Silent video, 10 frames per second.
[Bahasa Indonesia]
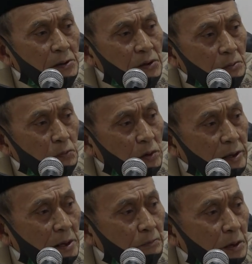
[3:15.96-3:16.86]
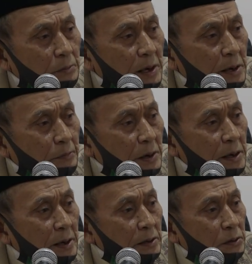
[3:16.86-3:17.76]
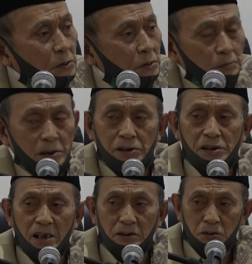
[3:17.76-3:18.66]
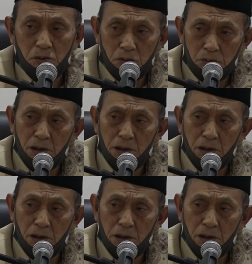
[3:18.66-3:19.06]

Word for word: semua yang berbeda-beda itu bersatu